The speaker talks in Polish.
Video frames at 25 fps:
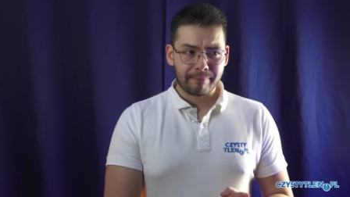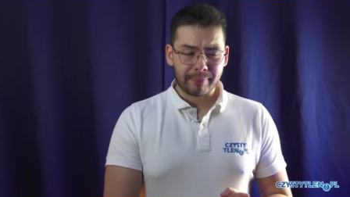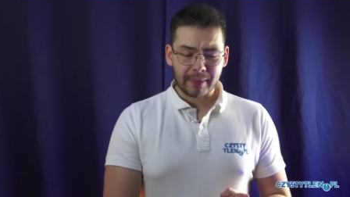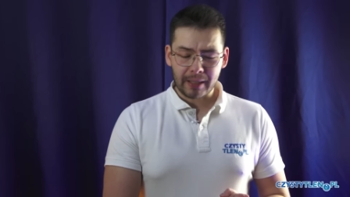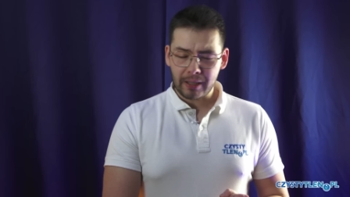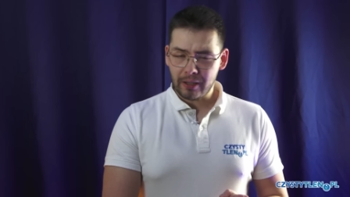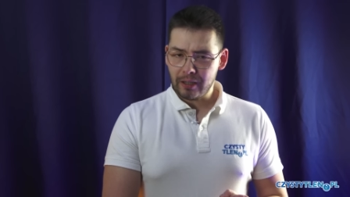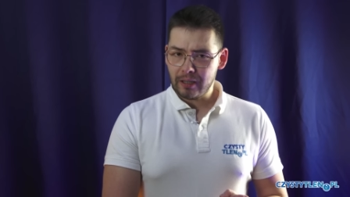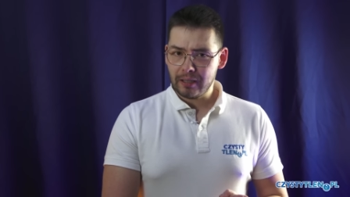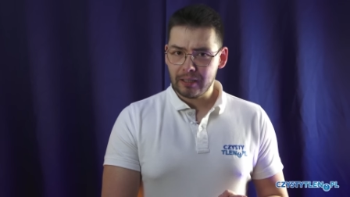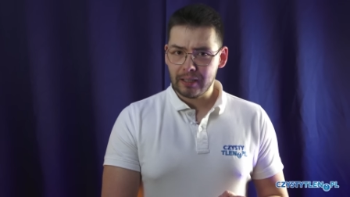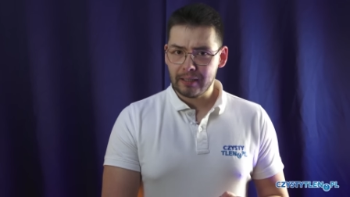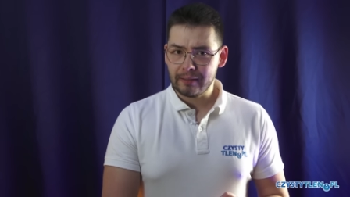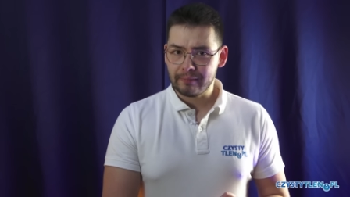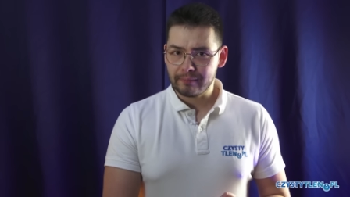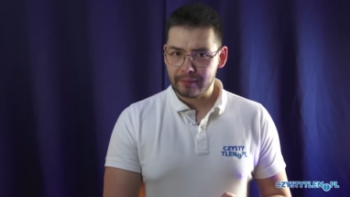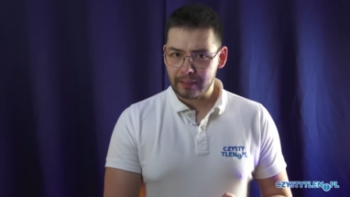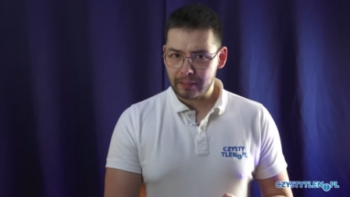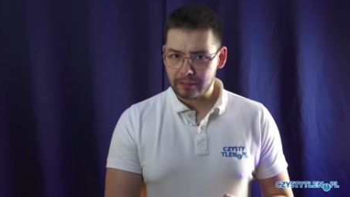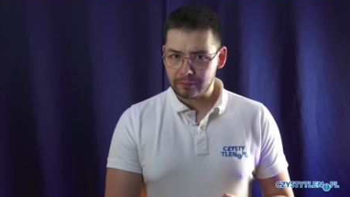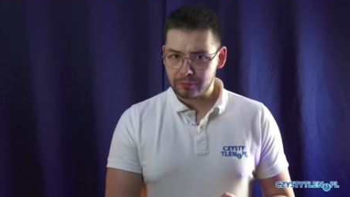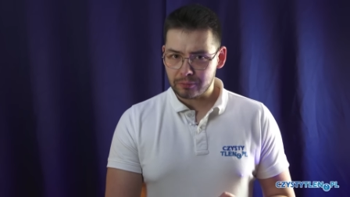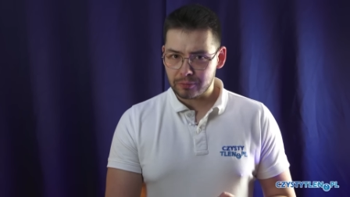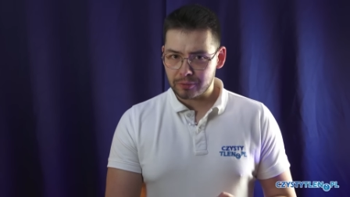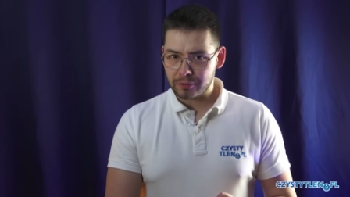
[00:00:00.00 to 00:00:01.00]
no ale
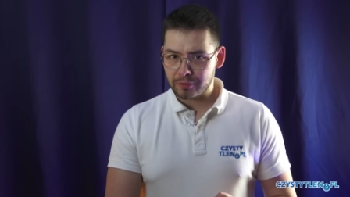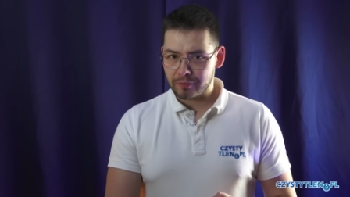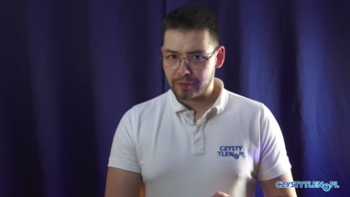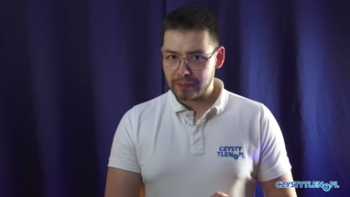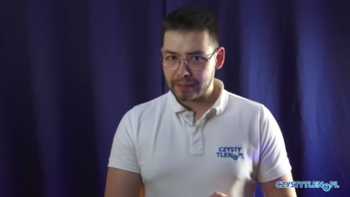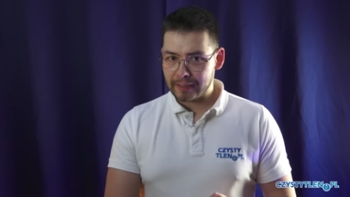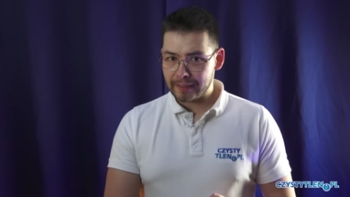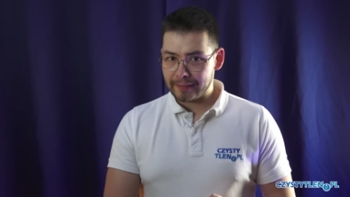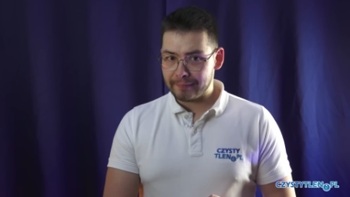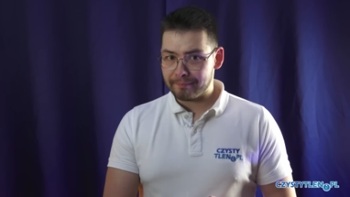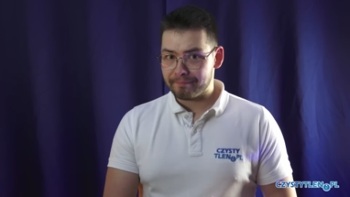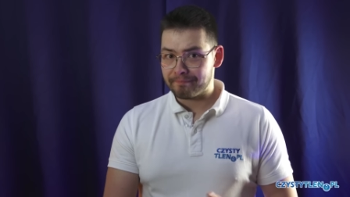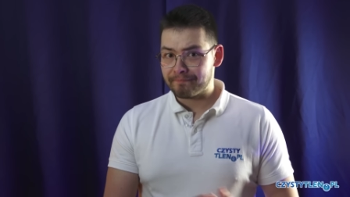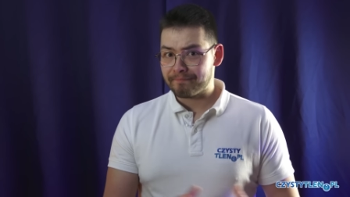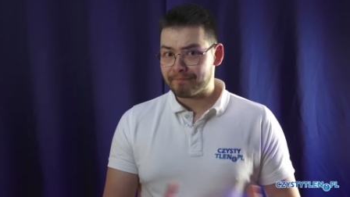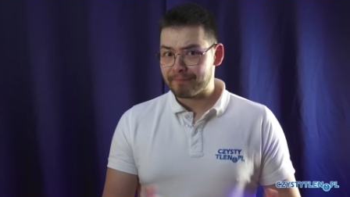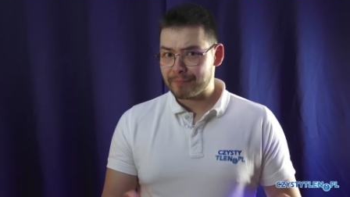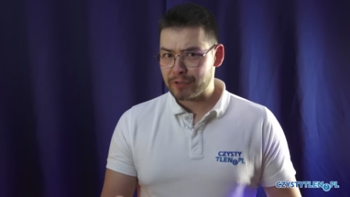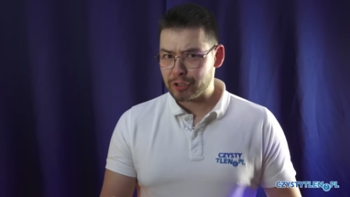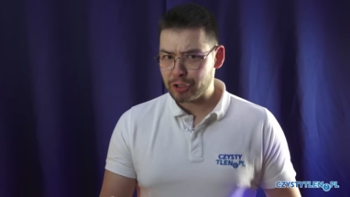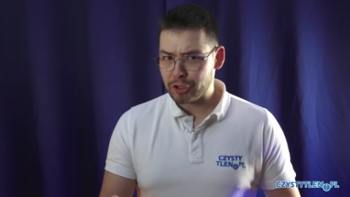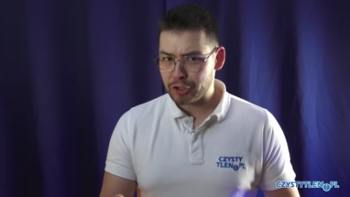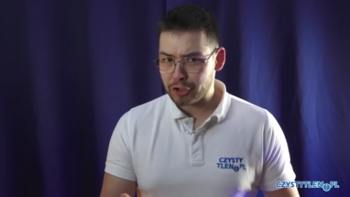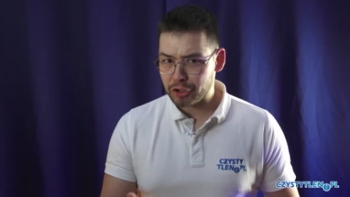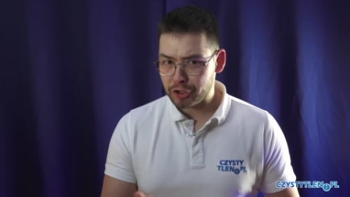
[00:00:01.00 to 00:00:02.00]
na tą chwilę
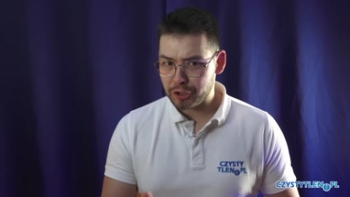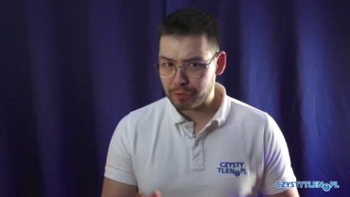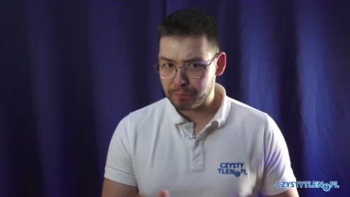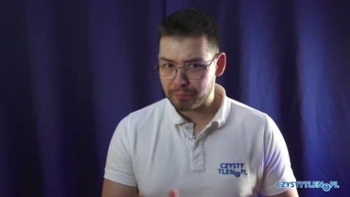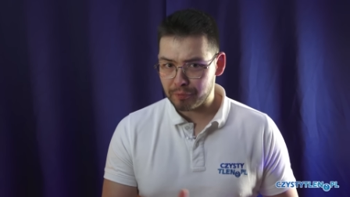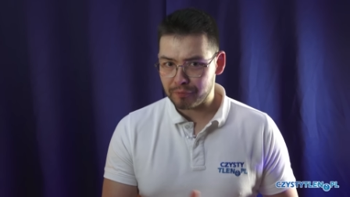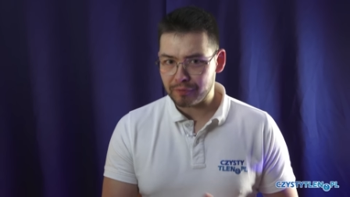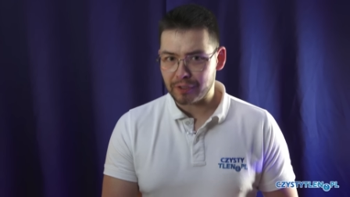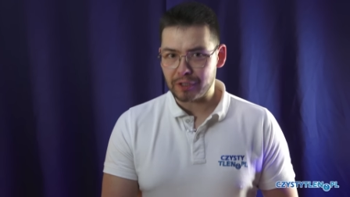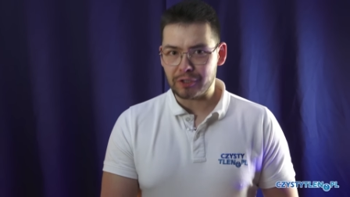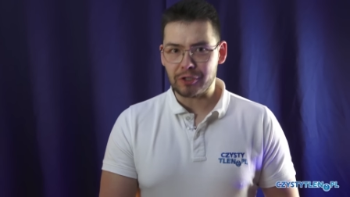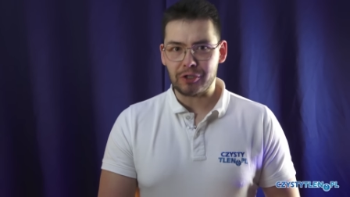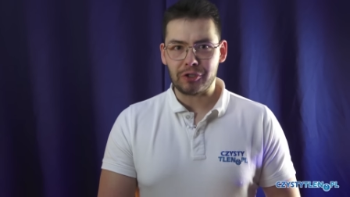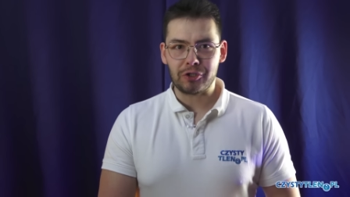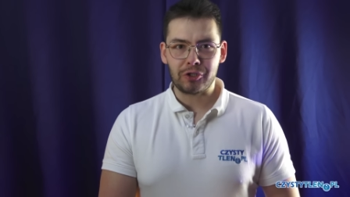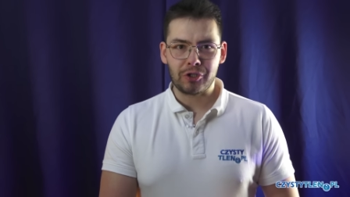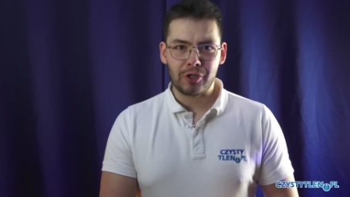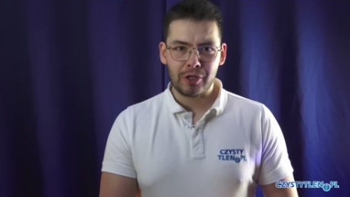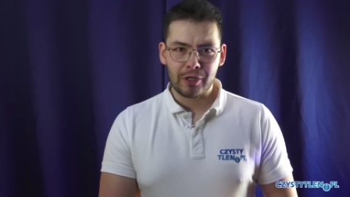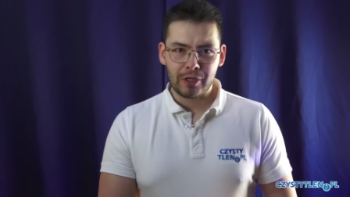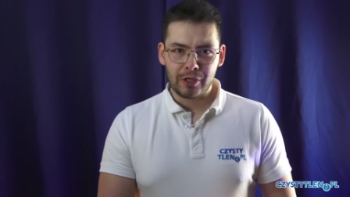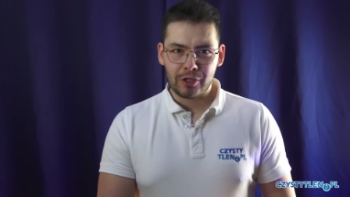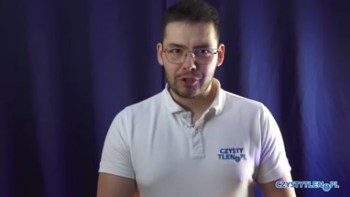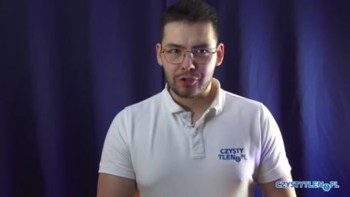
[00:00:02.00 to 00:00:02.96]
ciężko powiedzieć,